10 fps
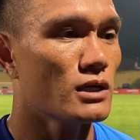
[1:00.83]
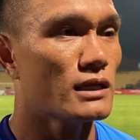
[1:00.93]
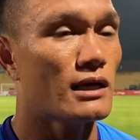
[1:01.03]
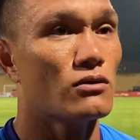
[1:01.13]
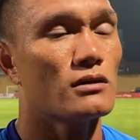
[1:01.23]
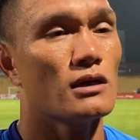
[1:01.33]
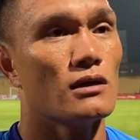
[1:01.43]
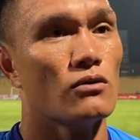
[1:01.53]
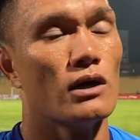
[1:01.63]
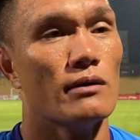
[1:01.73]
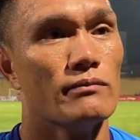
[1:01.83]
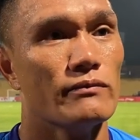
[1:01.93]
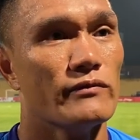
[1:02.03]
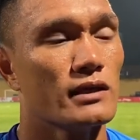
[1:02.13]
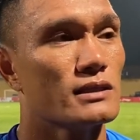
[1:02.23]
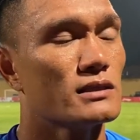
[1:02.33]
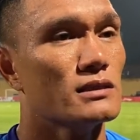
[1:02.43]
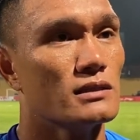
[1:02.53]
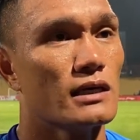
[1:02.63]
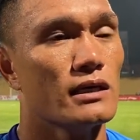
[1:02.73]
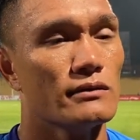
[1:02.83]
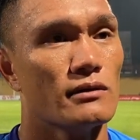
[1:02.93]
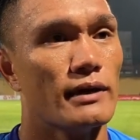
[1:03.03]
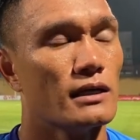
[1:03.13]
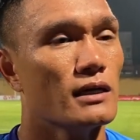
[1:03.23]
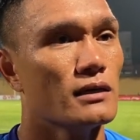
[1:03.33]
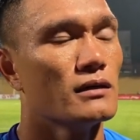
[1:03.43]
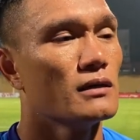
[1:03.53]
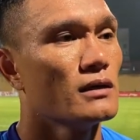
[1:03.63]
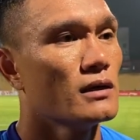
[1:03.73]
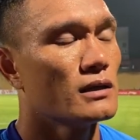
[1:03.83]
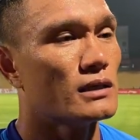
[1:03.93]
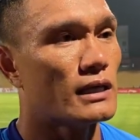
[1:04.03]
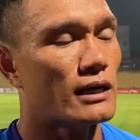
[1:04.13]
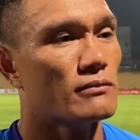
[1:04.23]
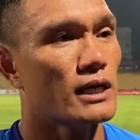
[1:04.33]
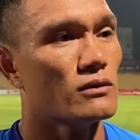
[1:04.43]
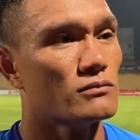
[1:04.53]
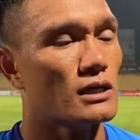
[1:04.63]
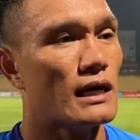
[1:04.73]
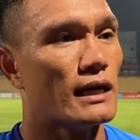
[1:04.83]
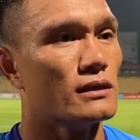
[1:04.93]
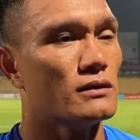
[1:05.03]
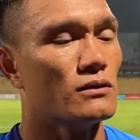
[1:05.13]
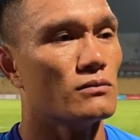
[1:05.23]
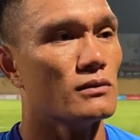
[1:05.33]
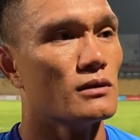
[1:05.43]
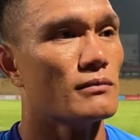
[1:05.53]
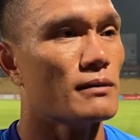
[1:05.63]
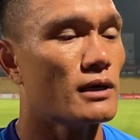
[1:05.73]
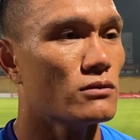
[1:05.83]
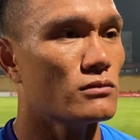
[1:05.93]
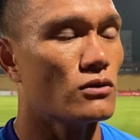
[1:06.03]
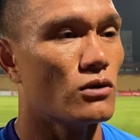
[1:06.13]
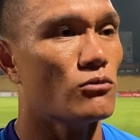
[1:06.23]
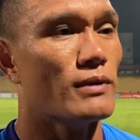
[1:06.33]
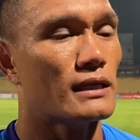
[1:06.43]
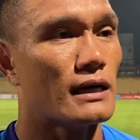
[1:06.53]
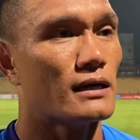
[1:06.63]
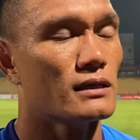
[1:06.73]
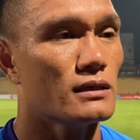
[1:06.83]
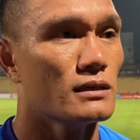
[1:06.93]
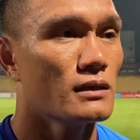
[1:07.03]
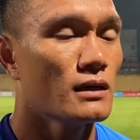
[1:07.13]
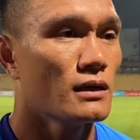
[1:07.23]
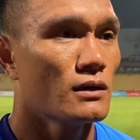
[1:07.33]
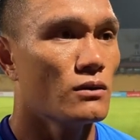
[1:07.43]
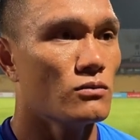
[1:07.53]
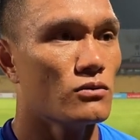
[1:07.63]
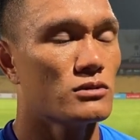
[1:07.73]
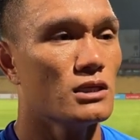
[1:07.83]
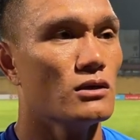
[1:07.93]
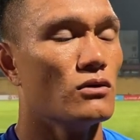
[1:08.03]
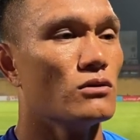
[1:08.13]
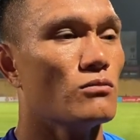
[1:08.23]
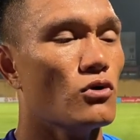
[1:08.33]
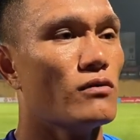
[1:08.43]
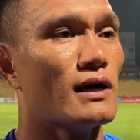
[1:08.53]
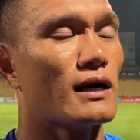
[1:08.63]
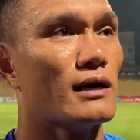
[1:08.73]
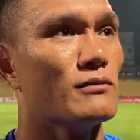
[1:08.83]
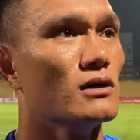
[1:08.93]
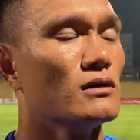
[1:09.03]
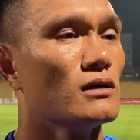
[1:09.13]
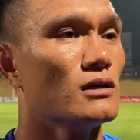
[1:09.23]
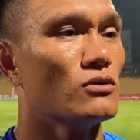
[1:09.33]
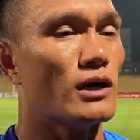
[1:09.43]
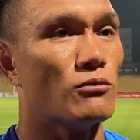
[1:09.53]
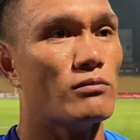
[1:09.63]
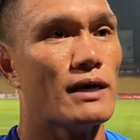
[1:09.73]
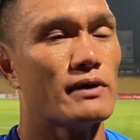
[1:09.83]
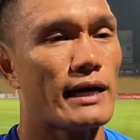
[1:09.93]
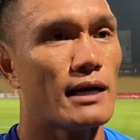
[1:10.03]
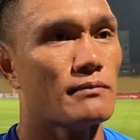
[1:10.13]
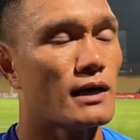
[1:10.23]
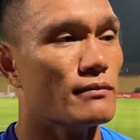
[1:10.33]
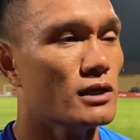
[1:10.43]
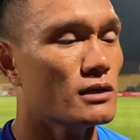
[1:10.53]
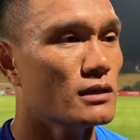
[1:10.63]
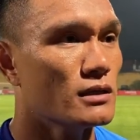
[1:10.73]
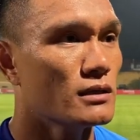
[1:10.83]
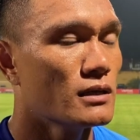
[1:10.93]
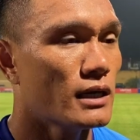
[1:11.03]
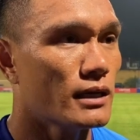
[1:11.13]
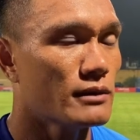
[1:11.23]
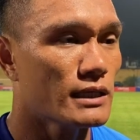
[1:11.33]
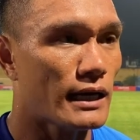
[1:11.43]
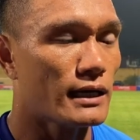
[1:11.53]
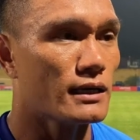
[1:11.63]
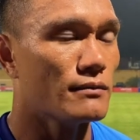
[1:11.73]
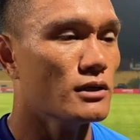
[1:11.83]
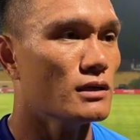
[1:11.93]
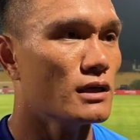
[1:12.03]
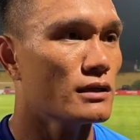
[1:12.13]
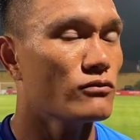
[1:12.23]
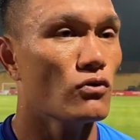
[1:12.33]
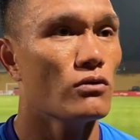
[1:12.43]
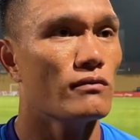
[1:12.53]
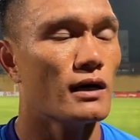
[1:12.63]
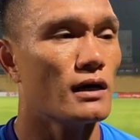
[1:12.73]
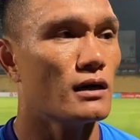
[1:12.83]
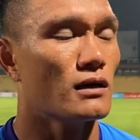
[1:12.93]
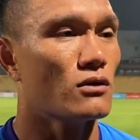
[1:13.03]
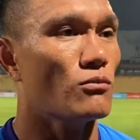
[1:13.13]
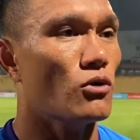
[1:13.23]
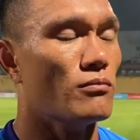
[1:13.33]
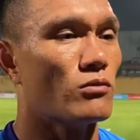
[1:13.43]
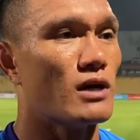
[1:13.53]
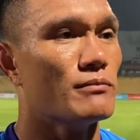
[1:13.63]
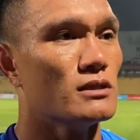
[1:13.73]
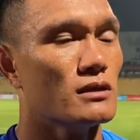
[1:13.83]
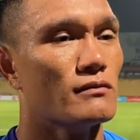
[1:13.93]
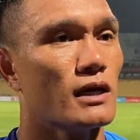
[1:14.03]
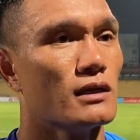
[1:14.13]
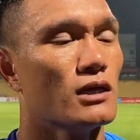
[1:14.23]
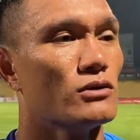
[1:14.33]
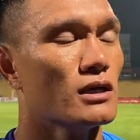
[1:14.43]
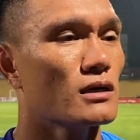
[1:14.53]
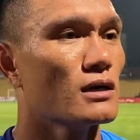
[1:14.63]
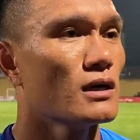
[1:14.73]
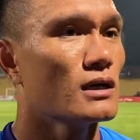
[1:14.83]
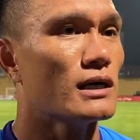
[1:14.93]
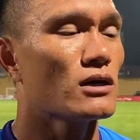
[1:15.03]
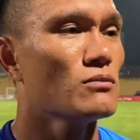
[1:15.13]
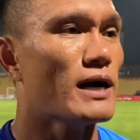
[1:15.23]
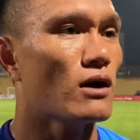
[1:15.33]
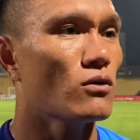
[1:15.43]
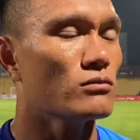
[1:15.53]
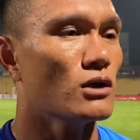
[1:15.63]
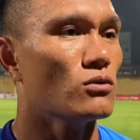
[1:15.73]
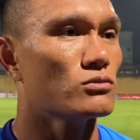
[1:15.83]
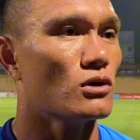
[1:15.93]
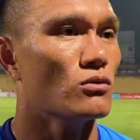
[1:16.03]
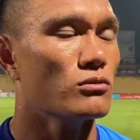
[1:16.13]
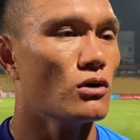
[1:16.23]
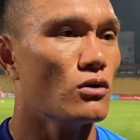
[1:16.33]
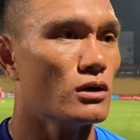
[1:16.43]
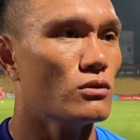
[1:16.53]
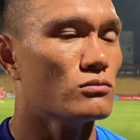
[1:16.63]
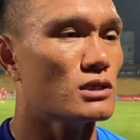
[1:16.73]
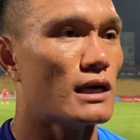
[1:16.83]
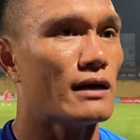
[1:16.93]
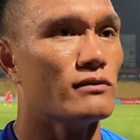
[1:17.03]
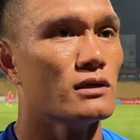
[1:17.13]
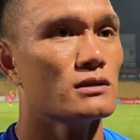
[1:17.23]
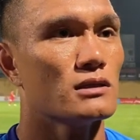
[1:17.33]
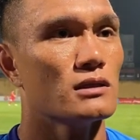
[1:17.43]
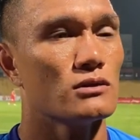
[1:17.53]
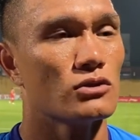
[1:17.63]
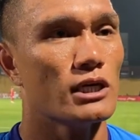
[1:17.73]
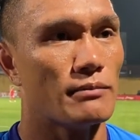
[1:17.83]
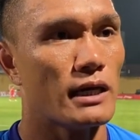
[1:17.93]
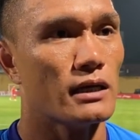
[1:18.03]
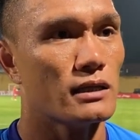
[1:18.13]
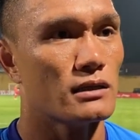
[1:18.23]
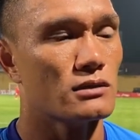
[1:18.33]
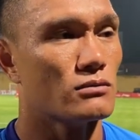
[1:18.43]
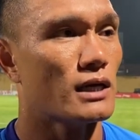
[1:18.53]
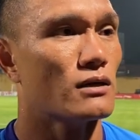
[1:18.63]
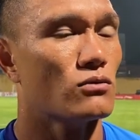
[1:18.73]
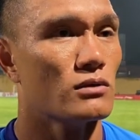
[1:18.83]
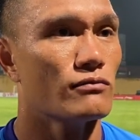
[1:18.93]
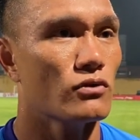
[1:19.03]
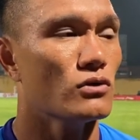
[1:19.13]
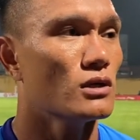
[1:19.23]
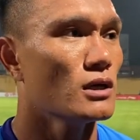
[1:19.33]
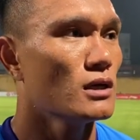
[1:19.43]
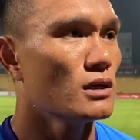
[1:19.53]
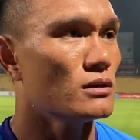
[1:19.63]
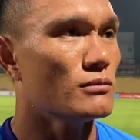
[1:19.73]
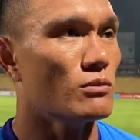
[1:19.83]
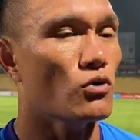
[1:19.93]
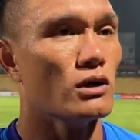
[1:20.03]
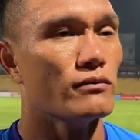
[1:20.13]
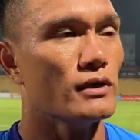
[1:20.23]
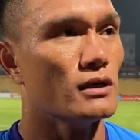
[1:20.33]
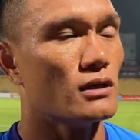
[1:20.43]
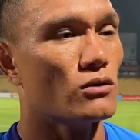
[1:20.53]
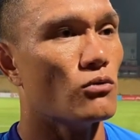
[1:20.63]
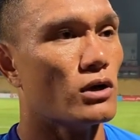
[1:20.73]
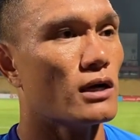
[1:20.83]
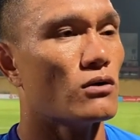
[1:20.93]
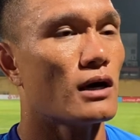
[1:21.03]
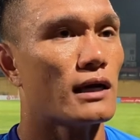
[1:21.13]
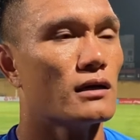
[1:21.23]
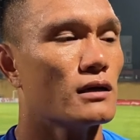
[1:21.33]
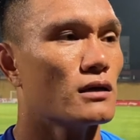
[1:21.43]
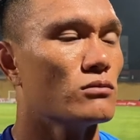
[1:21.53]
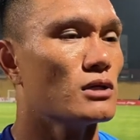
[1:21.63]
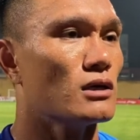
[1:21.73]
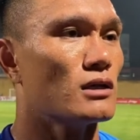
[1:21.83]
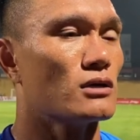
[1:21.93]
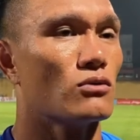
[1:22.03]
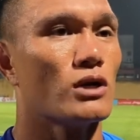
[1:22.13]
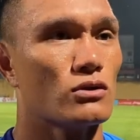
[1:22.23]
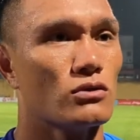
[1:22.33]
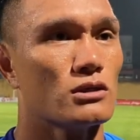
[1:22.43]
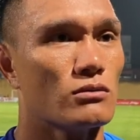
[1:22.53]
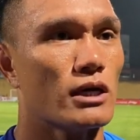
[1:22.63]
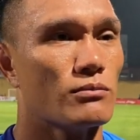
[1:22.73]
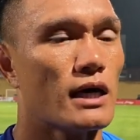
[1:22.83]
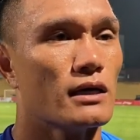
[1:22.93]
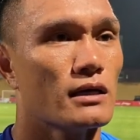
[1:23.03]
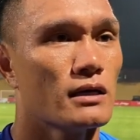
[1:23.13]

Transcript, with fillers: gây ra lỗi rất là lỗi lầm với cái danh dự của gia đình với bản thân thì ngày hôm nay hùng trở lại thì hùng rất là may mắn hùng có một bàn thắng thì hùng cũng xin lỗi bố và cảm ơn liên đoàn bóng đá việt nam cảm ơn anh Minh Hải, cảm ơn anh Vũ và câu bộ bóng đá Bình Dương và anh Lê Huỳnh Đức đã cứu mang Hùng để Hùng cho Hùng cơ hội để trở lại với sân chơi chuyên nghiệp này. Thật sự ngày Hùng rất vui nhưng mà buồn vì câu bộ đang khó khăn không thể thành kết quả tốt ngày hôm nay.